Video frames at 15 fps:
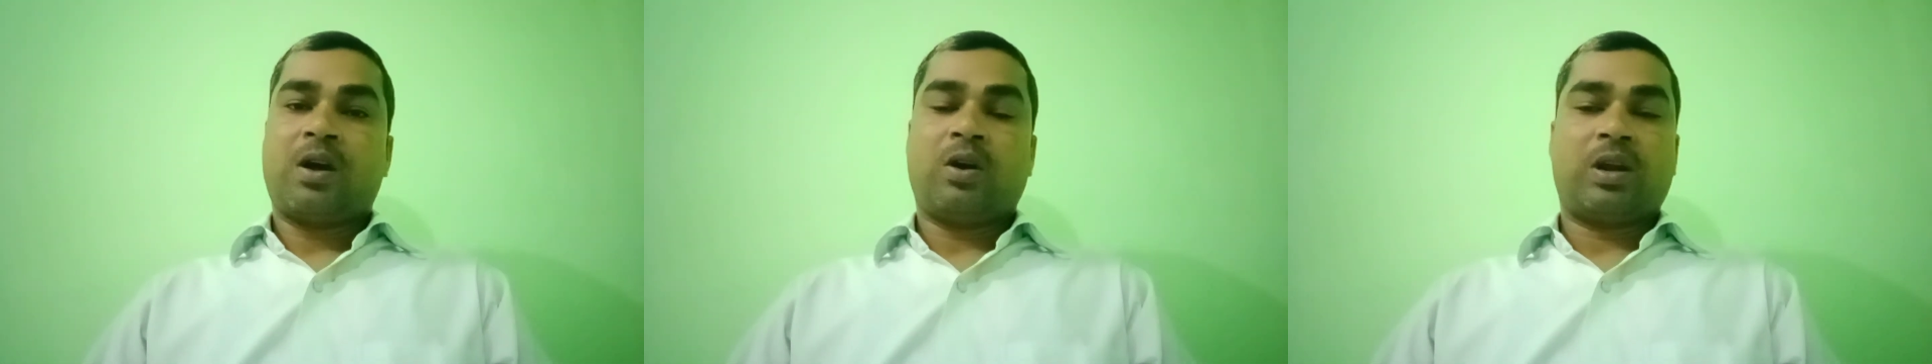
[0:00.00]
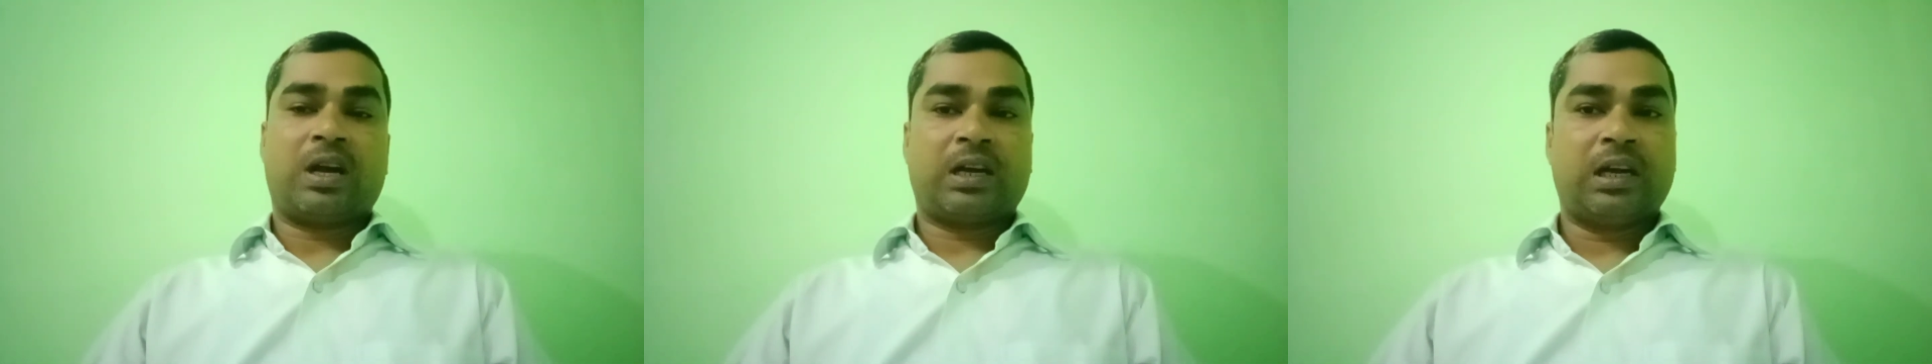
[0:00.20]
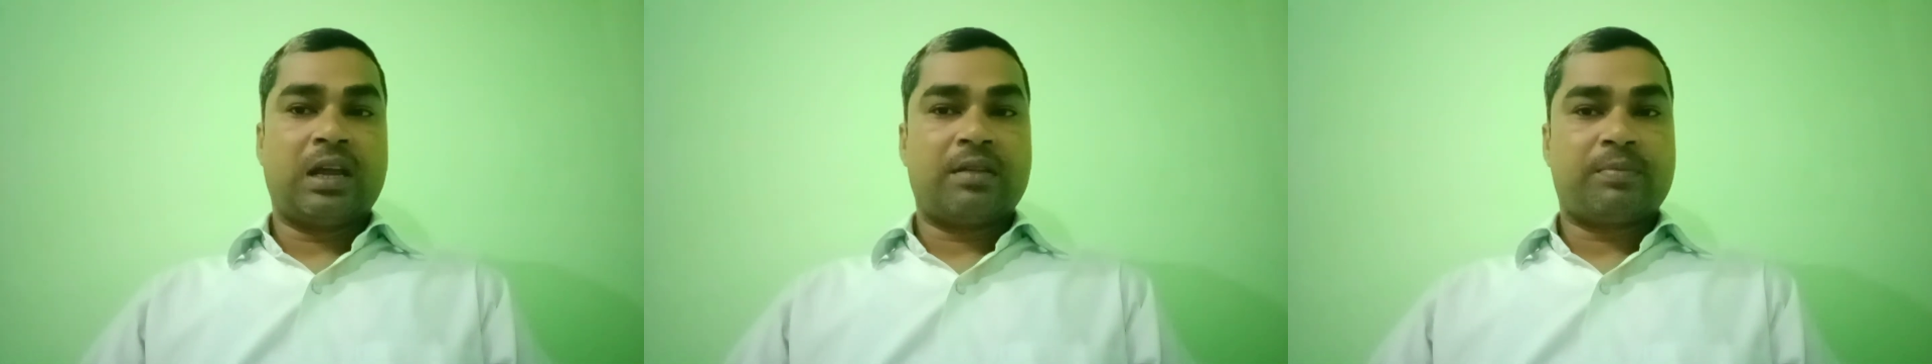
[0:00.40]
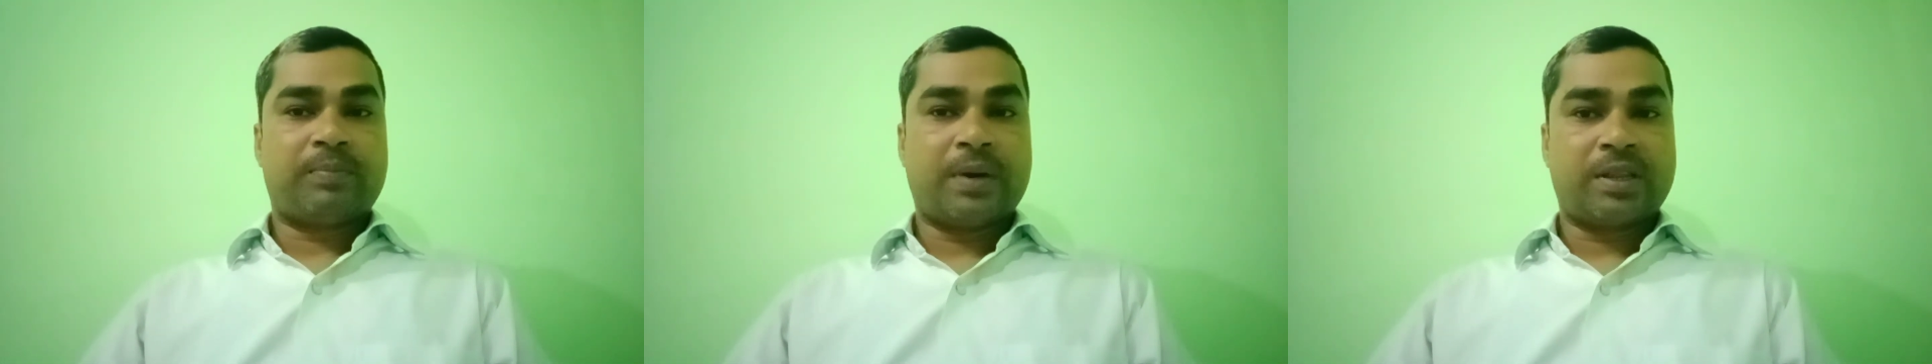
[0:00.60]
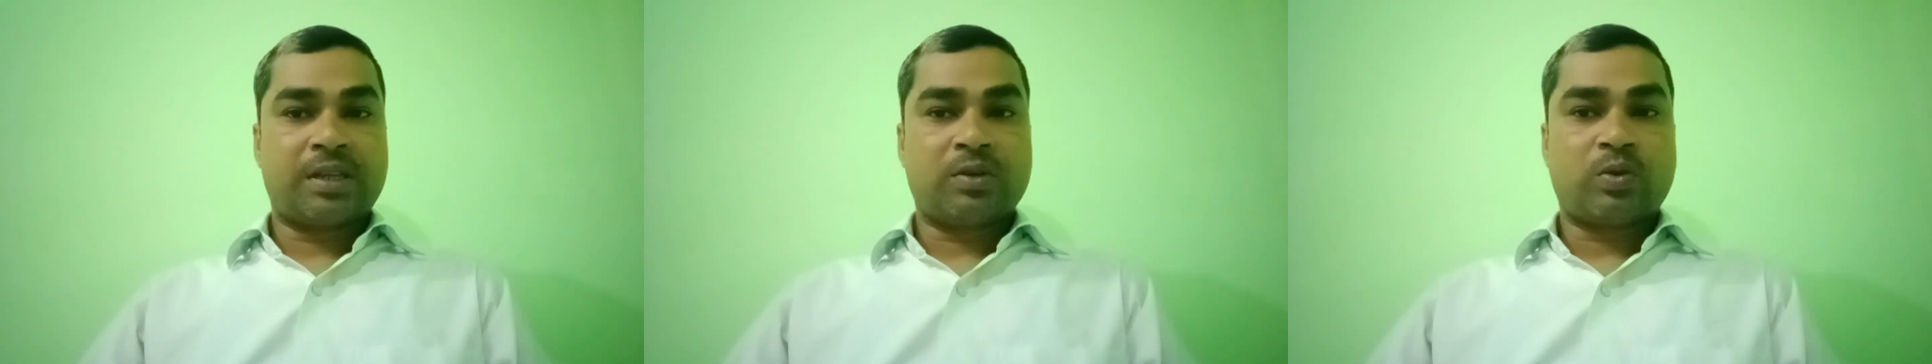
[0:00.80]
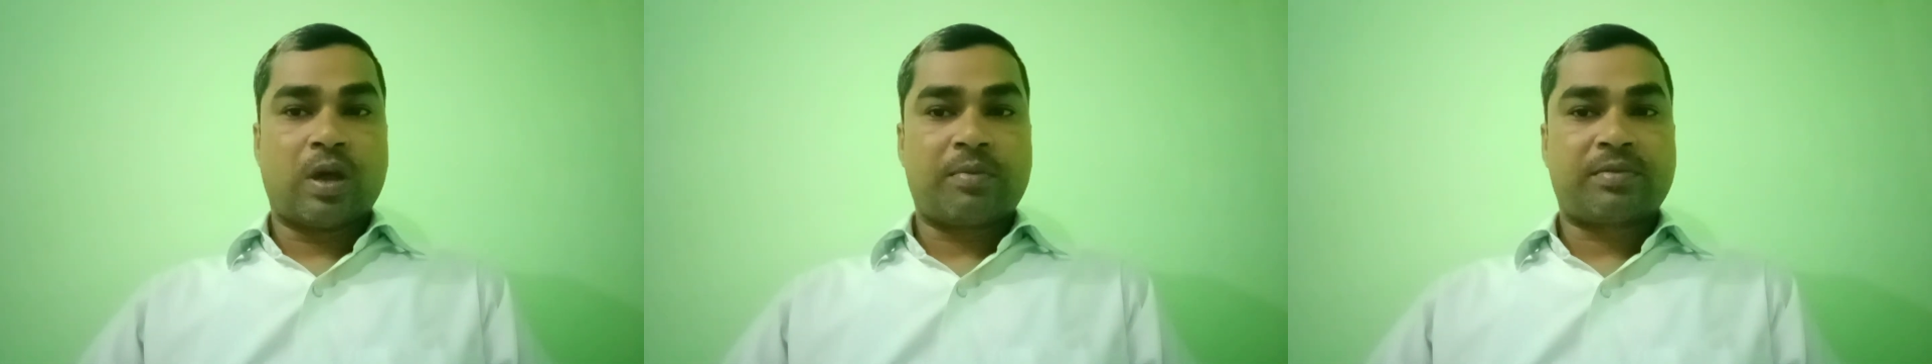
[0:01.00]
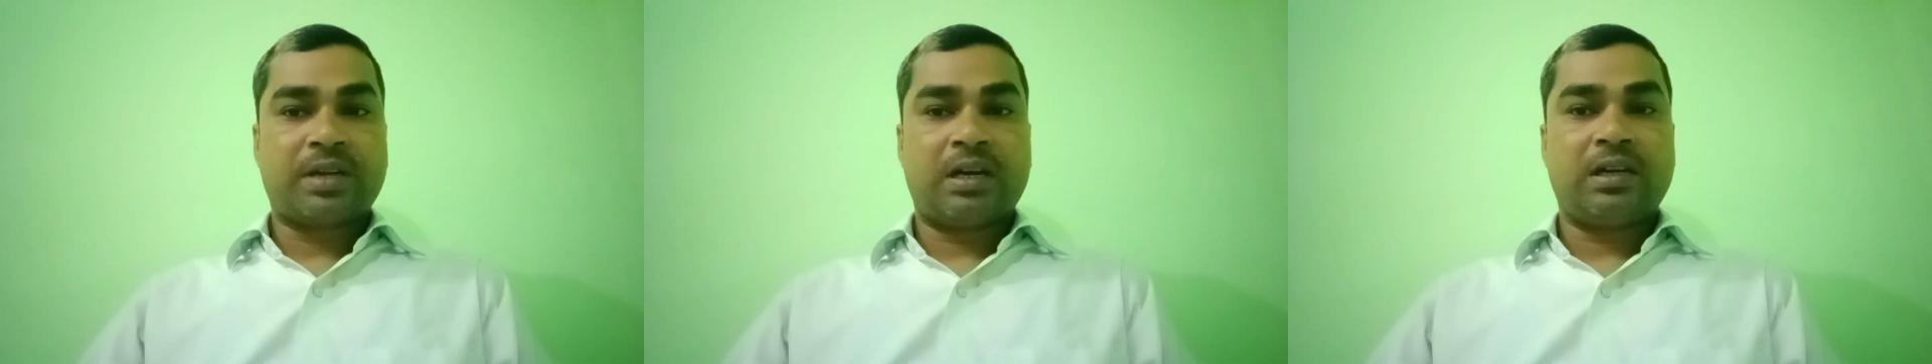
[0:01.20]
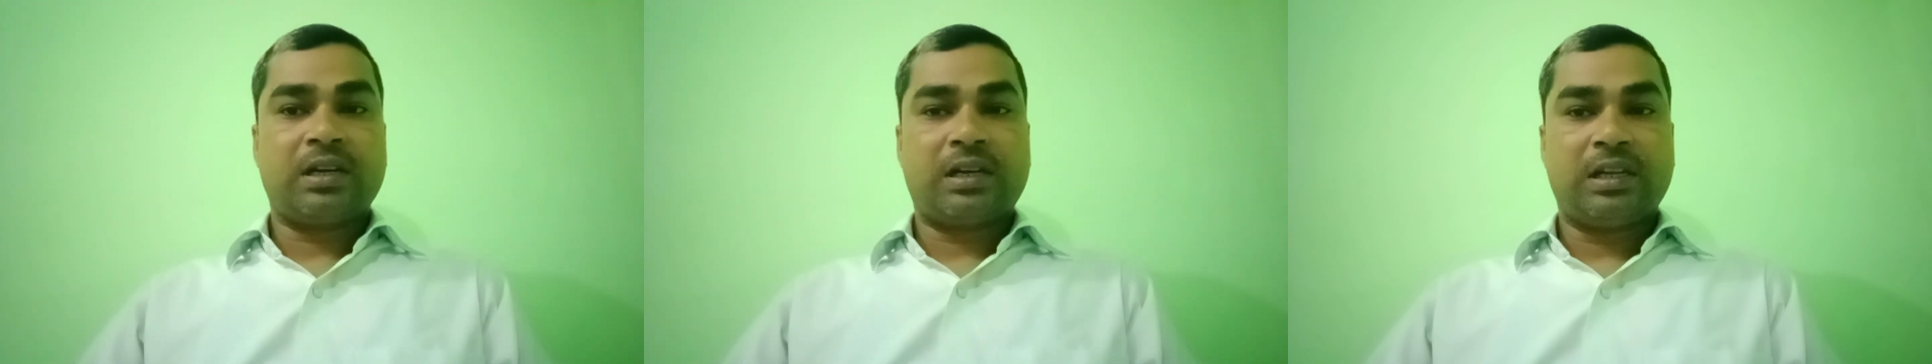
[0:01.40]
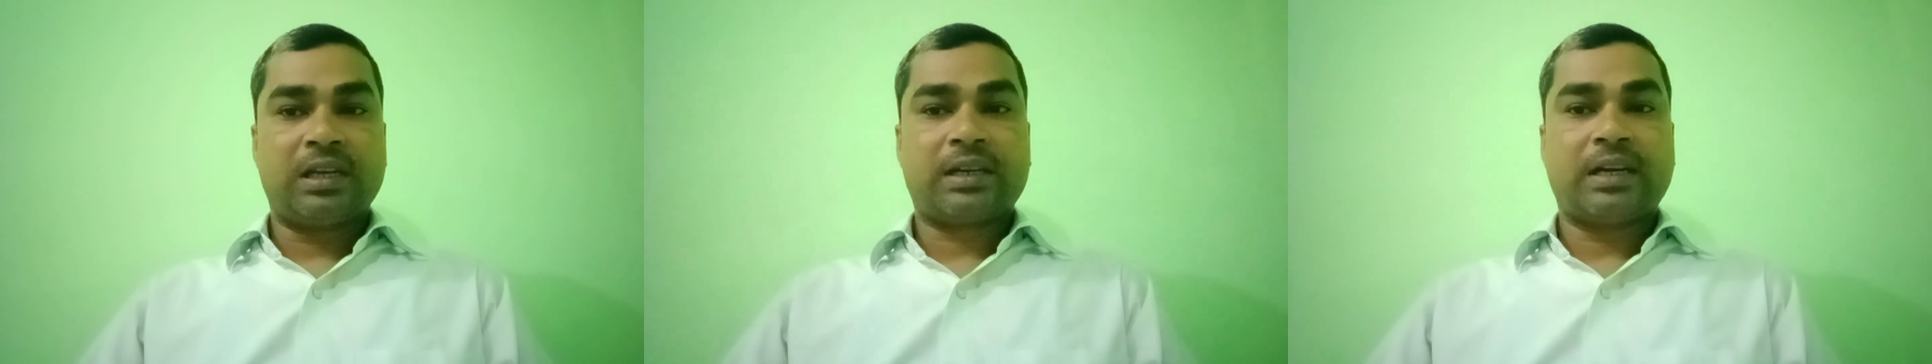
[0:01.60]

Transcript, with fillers: और अगर पर्सन को एब्सकान डिक्लेयर